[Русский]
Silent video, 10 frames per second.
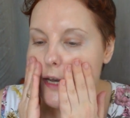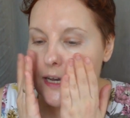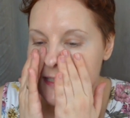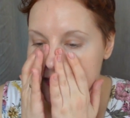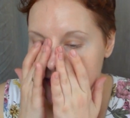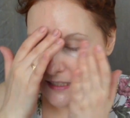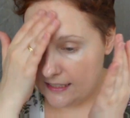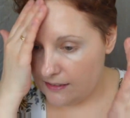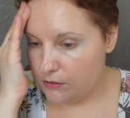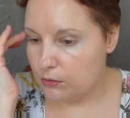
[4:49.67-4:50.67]
А
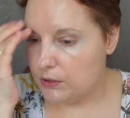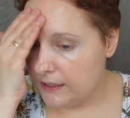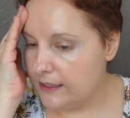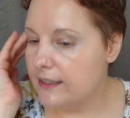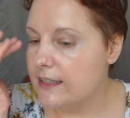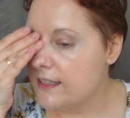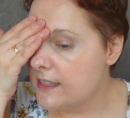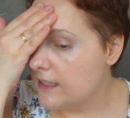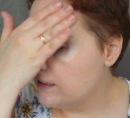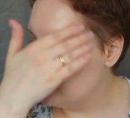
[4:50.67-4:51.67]
здесь все-таки
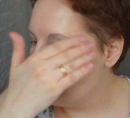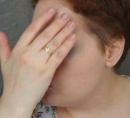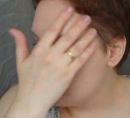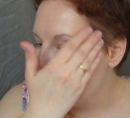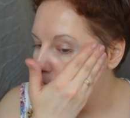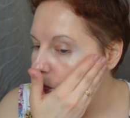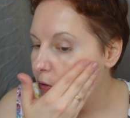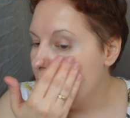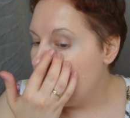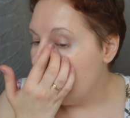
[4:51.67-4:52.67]
есть, я так чувствую,